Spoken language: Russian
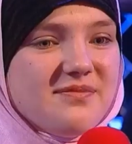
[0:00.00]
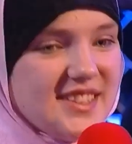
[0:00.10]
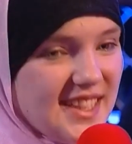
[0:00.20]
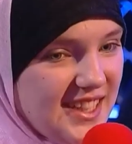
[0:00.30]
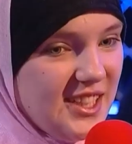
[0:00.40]

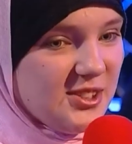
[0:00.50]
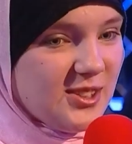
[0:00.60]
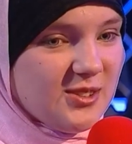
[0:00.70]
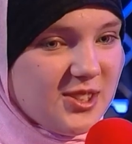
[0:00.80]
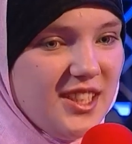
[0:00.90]
Вы сказали, что
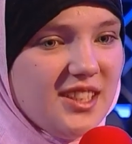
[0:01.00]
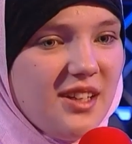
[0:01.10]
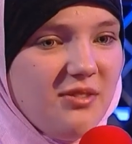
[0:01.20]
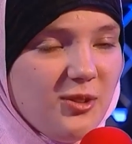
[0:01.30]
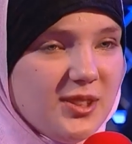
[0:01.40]
служили
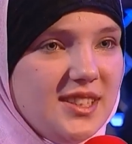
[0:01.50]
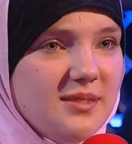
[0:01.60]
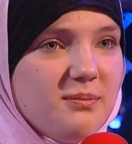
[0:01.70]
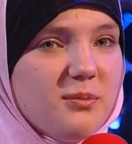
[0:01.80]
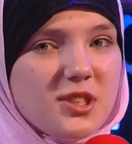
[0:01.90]
на
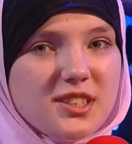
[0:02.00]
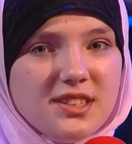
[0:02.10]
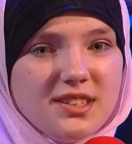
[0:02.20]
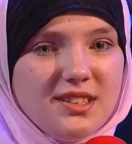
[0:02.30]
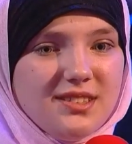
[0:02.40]
флоте.
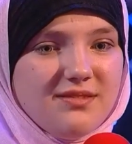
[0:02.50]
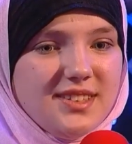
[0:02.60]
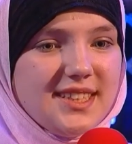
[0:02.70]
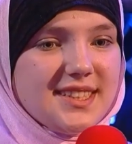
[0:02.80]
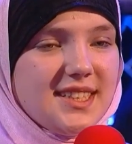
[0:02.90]
Можете ли
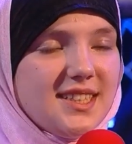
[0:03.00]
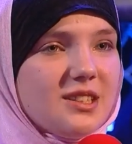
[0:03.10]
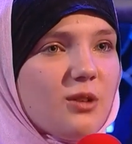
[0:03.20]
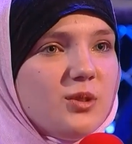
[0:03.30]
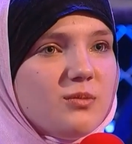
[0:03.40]
вы
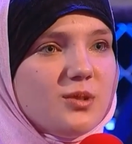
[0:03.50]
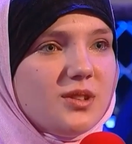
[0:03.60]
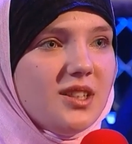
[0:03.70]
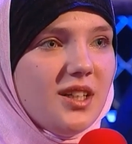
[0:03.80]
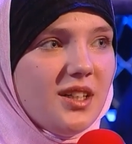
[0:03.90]
рассказать какую-нибудь